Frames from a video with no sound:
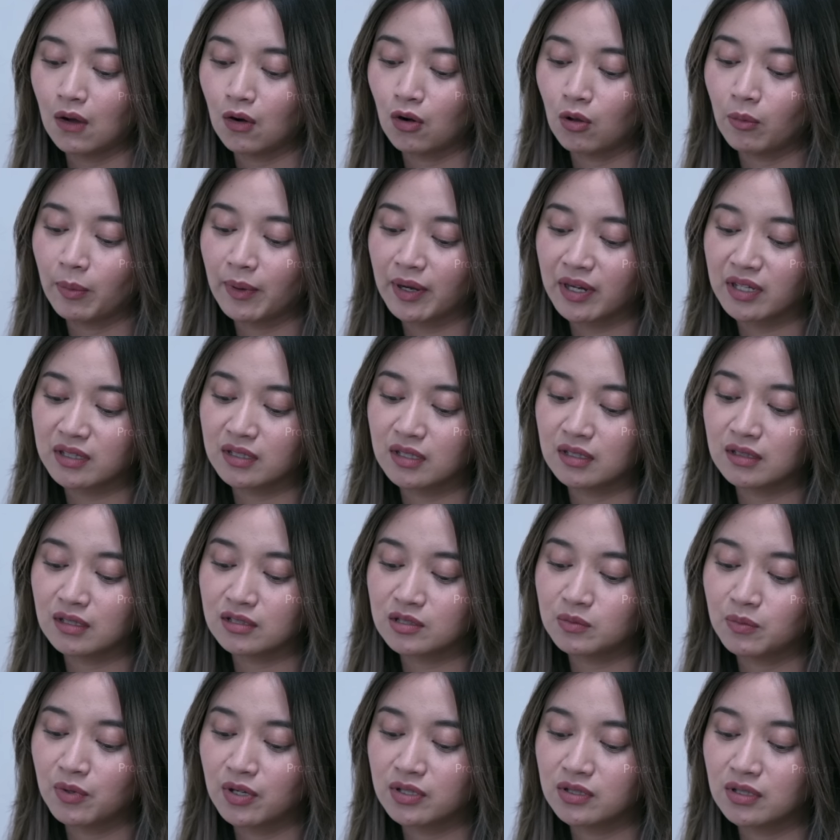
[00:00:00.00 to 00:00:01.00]
Kalau paket
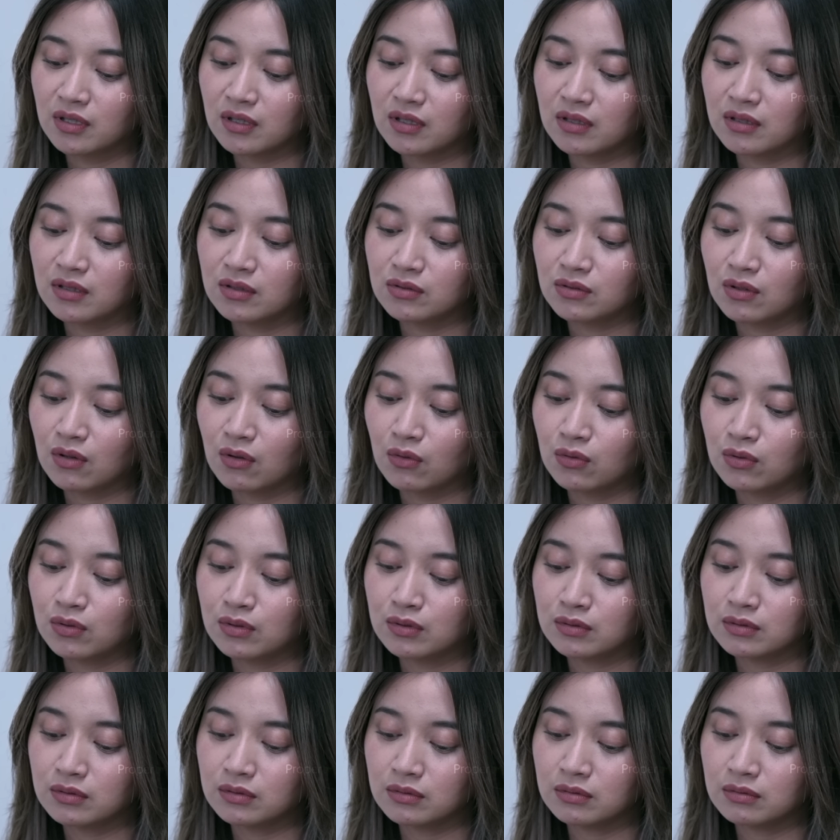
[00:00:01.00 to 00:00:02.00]
kita sebanyak ini
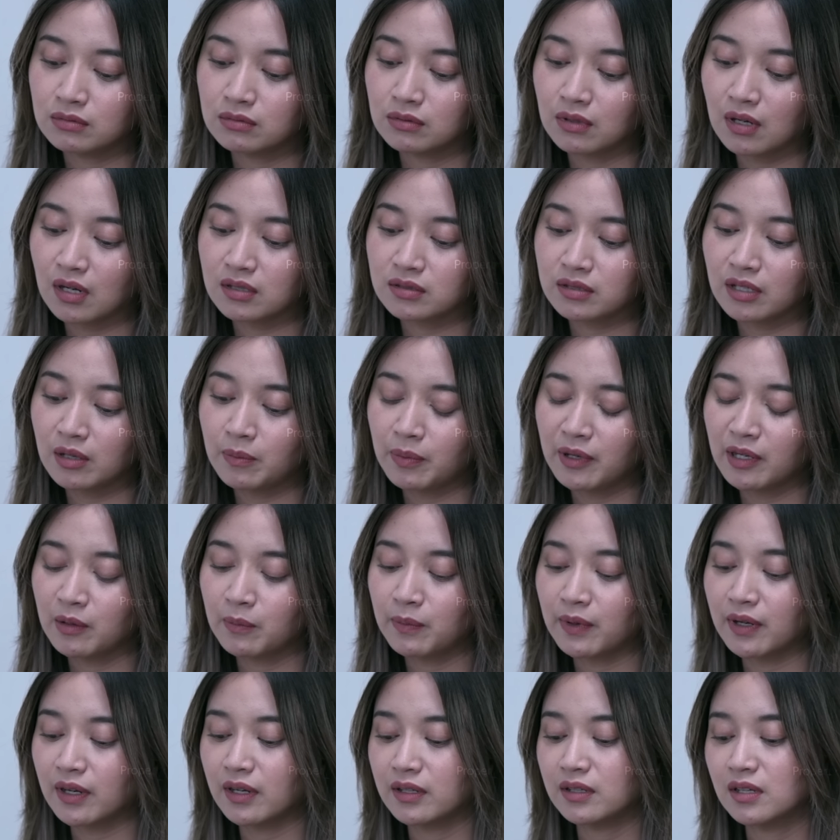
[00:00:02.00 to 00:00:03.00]
terus, rasanya
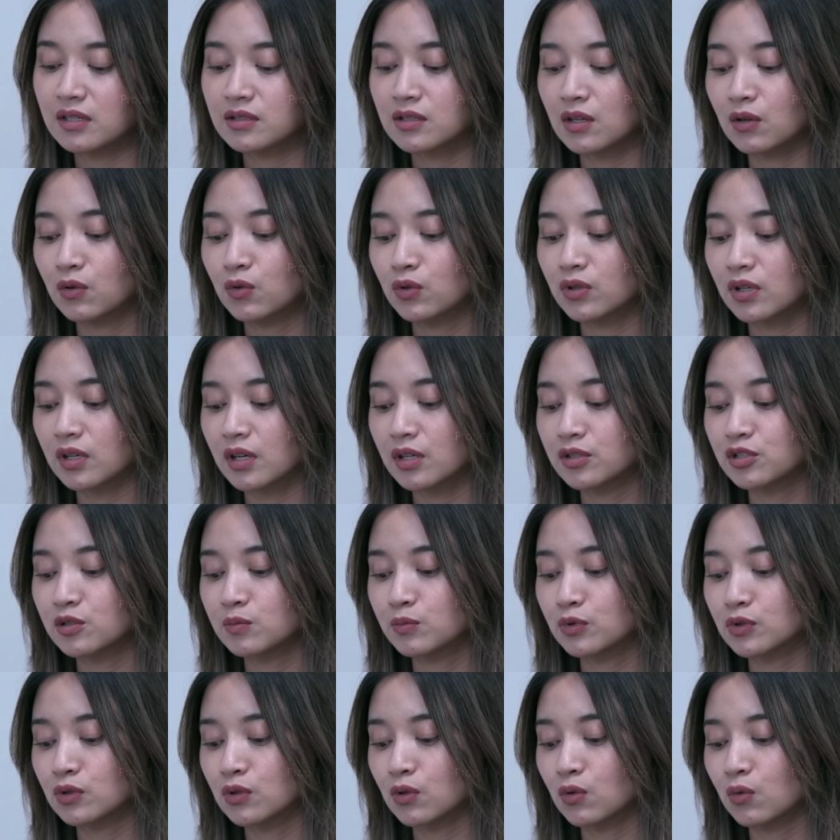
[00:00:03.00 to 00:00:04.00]
pengen pakai jasa kurir yang
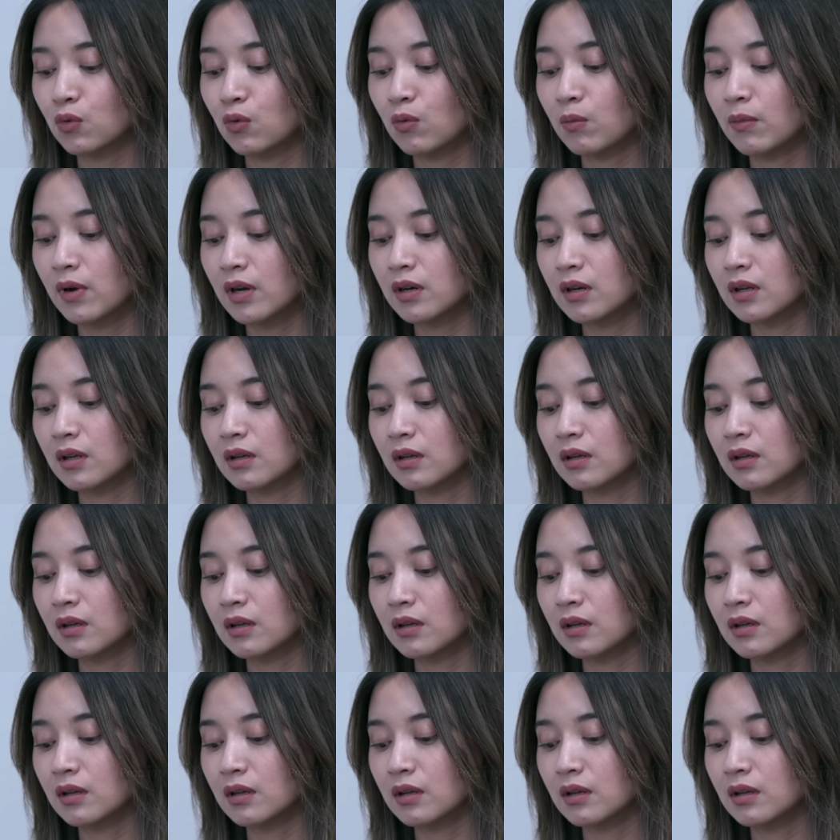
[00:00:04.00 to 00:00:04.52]
jemput ke rumah